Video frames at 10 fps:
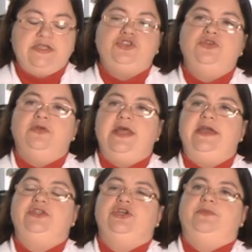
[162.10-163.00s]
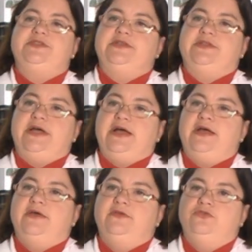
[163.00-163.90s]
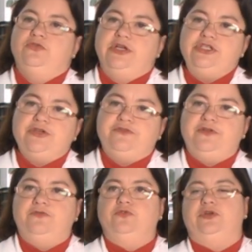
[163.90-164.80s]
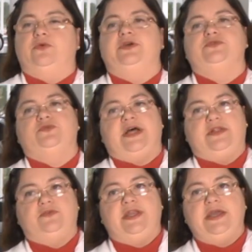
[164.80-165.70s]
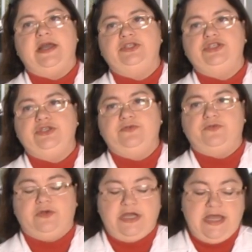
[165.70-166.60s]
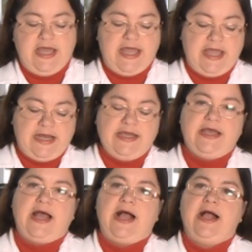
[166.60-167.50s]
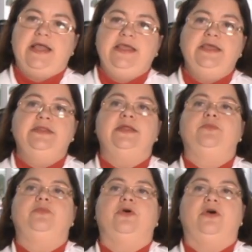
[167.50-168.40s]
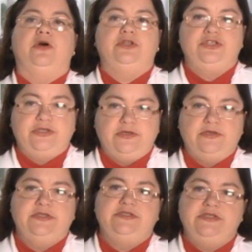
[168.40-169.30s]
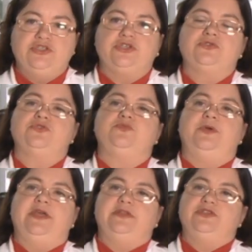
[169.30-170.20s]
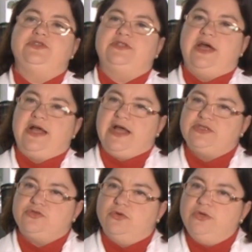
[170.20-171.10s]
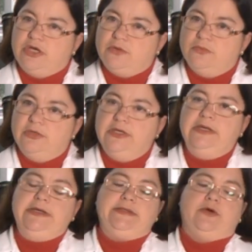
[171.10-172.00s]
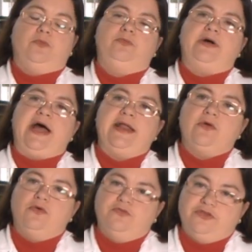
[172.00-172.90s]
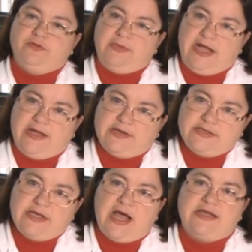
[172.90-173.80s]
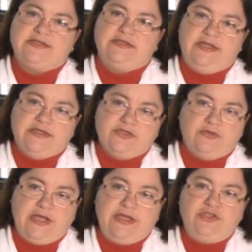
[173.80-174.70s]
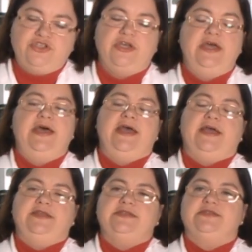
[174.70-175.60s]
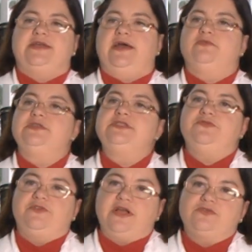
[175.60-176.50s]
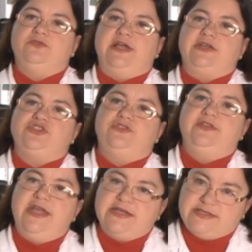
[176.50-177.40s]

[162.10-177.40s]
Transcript: Se o leite apresentar durante a fervura um resultado negativo, ele ainda pode, existe a suspeita de estar ácido ou não. Então, para confirmar a acidez do leite, é necessário que se faça um teste de